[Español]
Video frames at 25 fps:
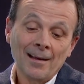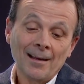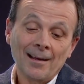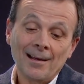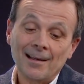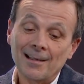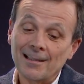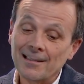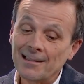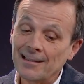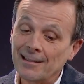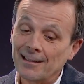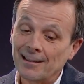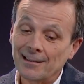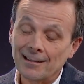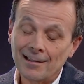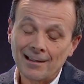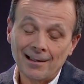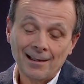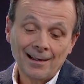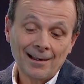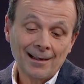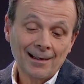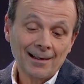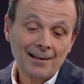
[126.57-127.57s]
Es decir,
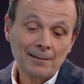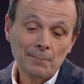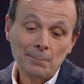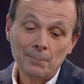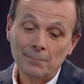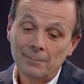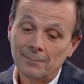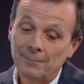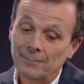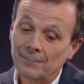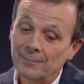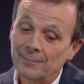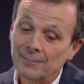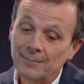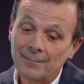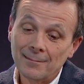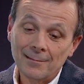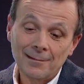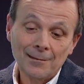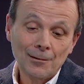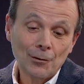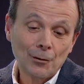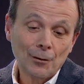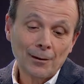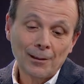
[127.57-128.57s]
eh,
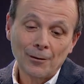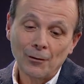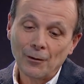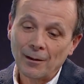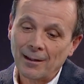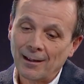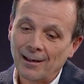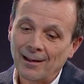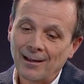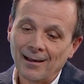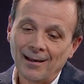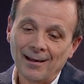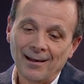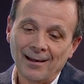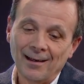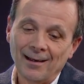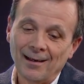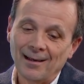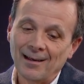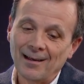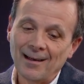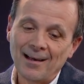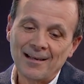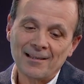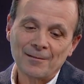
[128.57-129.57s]
yo creo que
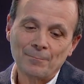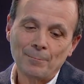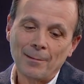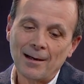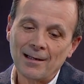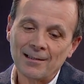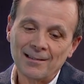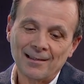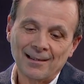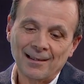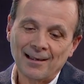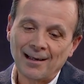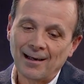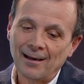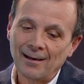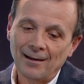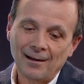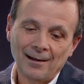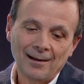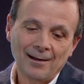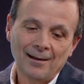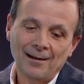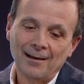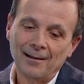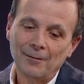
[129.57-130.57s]
eh, es básica
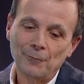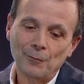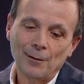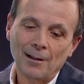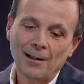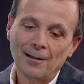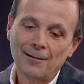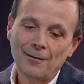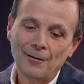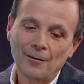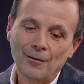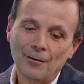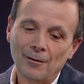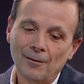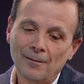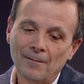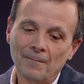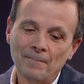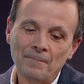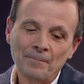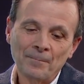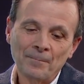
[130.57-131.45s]
la educación